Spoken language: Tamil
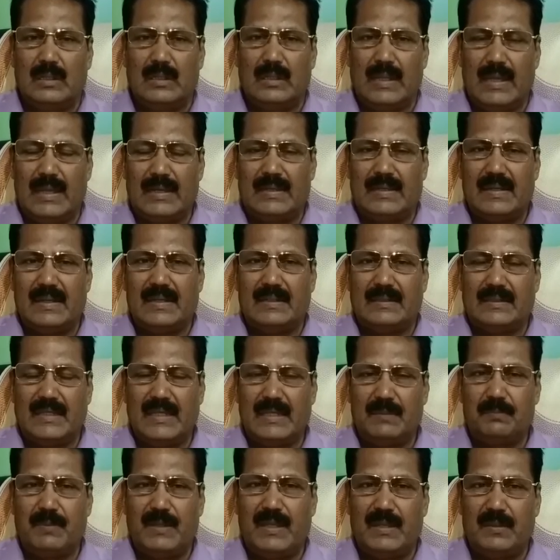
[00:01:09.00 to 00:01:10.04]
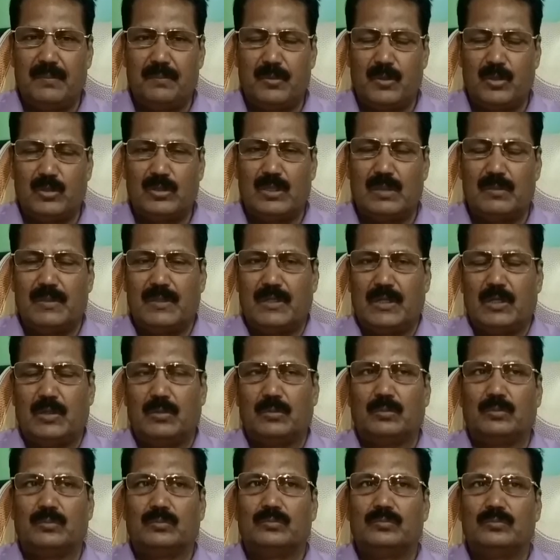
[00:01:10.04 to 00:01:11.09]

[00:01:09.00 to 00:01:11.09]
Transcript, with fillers: நேற்றைய தீர்ப்பை பொறுத்த மட்டிலும்